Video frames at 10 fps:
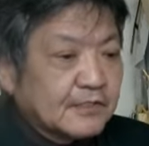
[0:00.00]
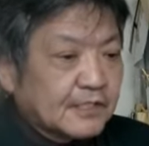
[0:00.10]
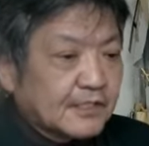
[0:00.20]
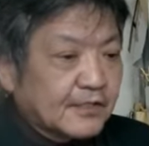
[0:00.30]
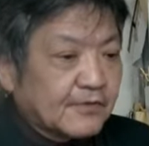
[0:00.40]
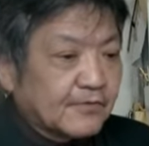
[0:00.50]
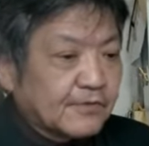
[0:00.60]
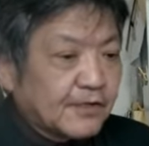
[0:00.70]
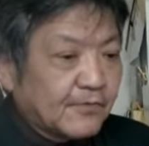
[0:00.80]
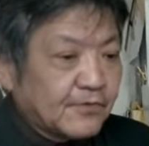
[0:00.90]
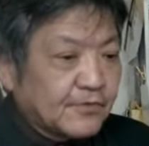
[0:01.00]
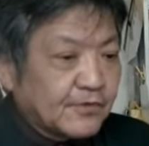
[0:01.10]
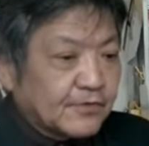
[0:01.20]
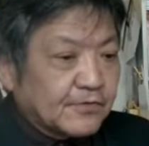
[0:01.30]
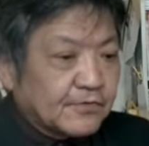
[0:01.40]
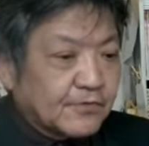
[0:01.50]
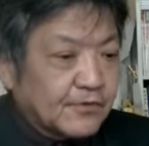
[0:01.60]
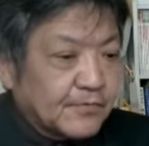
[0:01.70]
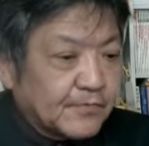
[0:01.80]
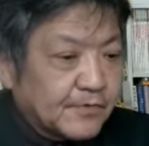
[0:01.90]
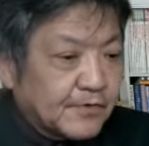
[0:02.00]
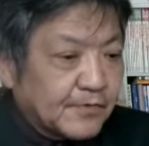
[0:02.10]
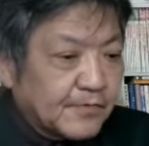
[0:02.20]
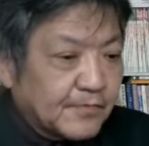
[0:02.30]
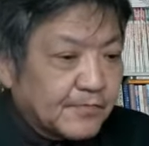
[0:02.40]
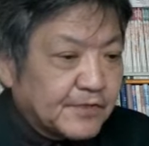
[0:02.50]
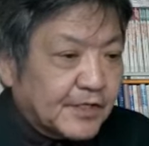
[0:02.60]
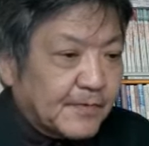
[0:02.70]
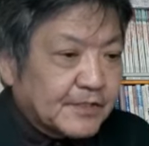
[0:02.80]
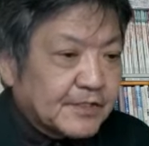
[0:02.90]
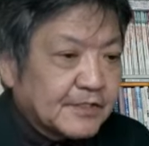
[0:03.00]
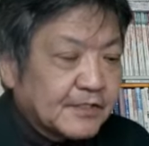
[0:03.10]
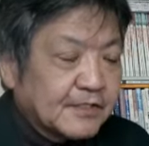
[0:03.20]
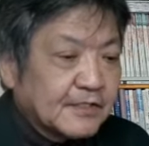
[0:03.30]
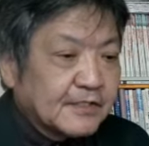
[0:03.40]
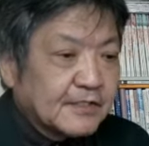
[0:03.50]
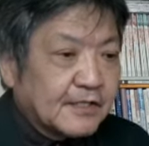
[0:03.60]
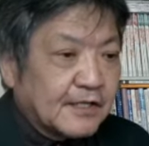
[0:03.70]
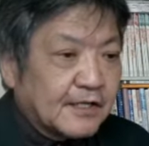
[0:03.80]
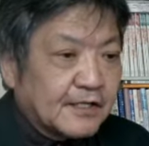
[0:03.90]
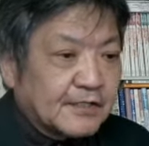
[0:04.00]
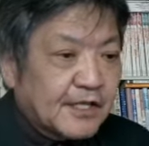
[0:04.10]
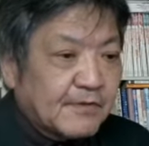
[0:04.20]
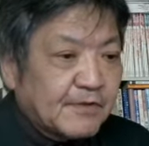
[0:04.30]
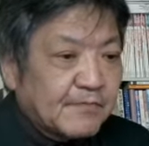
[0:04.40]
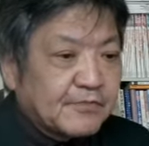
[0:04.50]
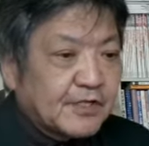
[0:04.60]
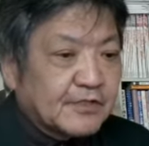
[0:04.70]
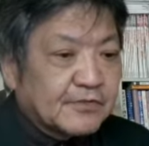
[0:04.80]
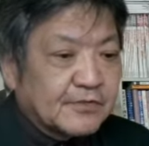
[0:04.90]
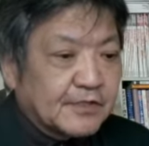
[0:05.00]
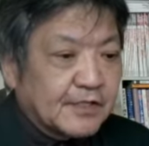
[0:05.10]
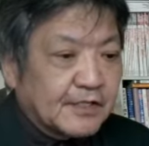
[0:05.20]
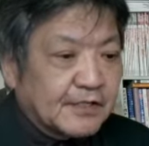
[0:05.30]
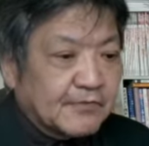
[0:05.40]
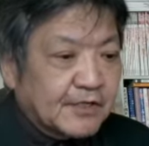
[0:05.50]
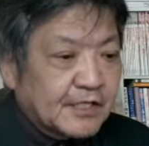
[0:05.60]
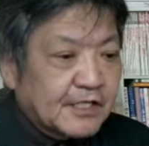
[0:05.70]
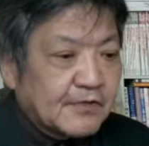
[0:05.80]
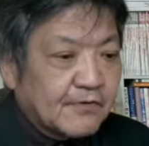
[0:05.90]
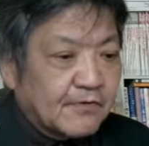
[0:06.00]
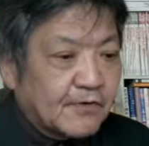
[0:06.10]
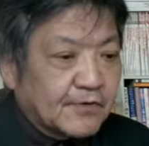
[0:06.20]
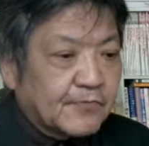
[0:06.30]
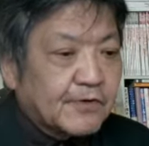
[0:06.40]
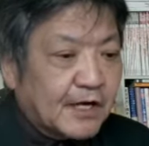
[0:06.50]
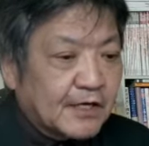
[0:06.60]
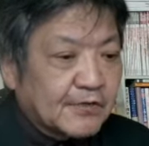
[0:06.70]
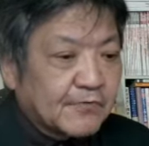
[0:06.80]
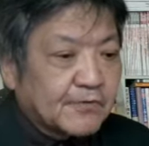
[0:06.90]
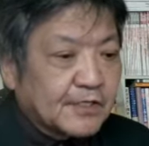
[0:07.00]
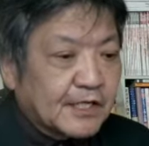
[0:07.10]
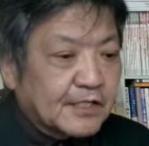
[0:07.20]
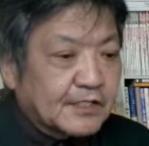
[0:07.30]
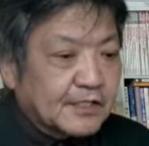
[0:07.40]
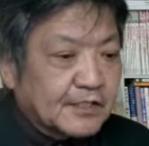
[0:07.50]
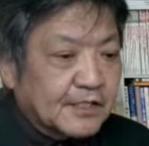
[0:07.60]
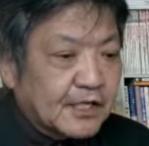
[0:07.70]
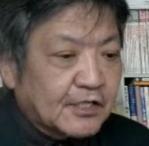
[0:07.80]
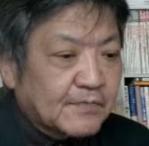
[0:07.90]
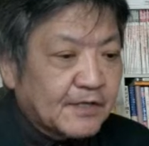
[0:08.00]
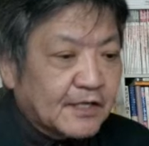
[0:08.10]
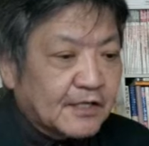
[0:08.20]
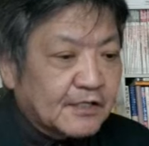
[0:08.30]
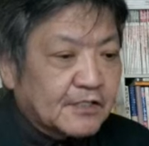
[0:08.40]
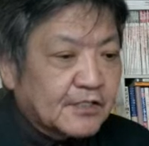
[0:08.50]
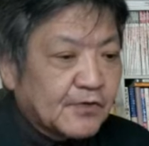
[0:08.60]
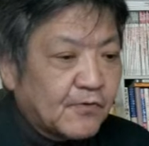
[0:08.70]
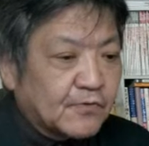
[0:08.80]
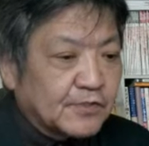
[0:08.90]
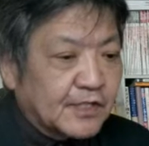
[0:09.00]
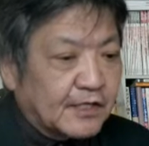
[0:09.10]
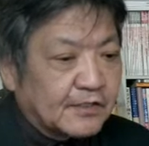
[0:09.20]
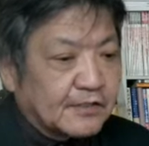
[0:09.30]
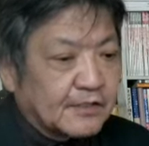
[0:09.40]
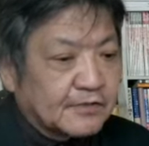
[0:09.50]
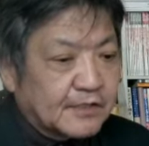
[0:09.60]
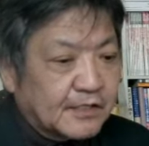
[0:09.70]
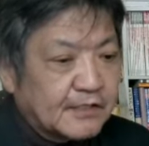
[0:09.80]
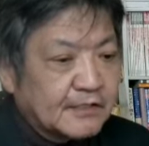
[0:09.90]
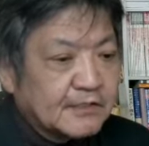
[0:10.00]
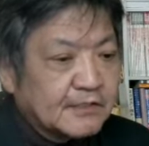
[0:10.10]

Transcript: さて、今日ね、面白いニュースを見つけました。えー、JB プレスに、これは昨日、今日か、今日出た記事ですね、立花お音さんですか。